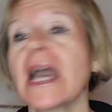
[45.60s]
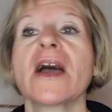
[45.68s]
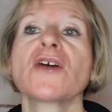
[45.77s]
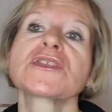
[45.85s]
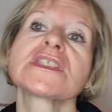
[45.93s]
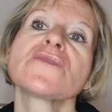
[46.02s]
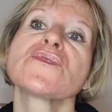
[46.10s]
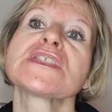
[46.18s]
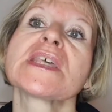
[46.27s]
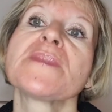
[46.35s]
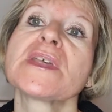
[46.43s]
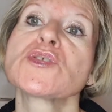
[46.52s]
Alors, si
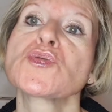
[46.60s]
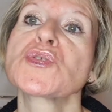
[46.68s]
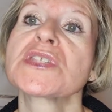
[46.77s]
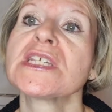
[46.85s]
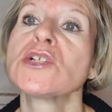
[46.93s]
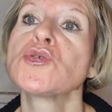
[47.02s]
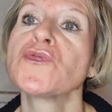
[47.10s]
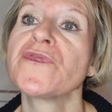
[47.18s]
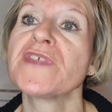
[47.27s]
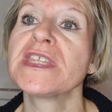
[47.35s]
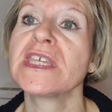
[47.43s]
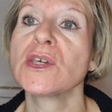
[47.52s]
vous aimez ce style de
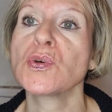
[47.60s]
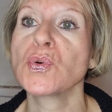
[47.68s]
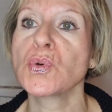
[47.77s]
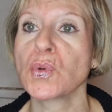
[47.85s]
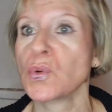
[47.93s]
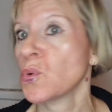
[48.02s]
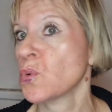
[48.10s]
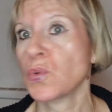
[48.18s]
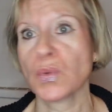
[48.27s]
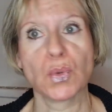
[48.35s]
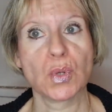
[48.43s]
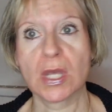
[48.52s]
vidéo,
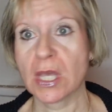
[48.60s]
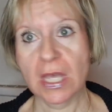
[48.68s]
euh,